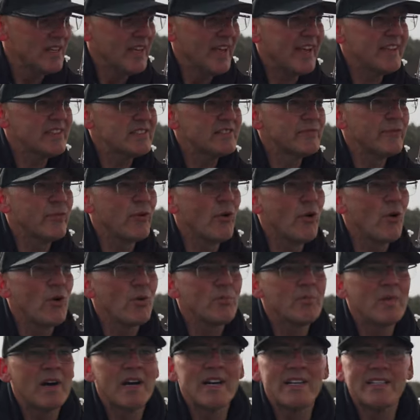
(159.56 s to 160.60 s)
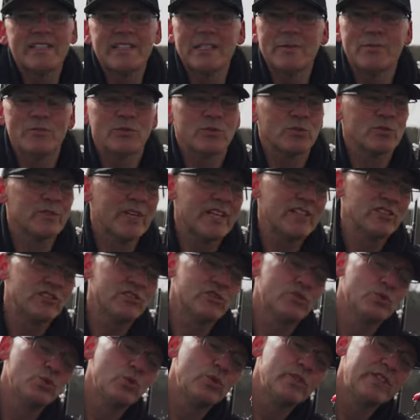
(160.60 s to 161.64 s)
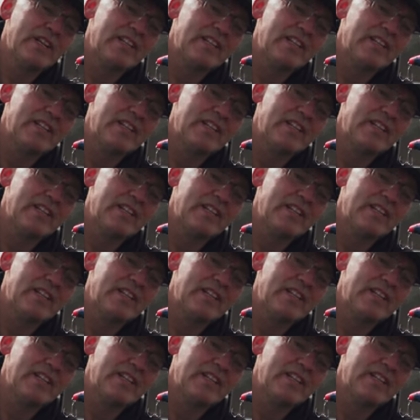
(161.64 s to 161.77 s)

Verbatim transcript: s formen halt eben und sucht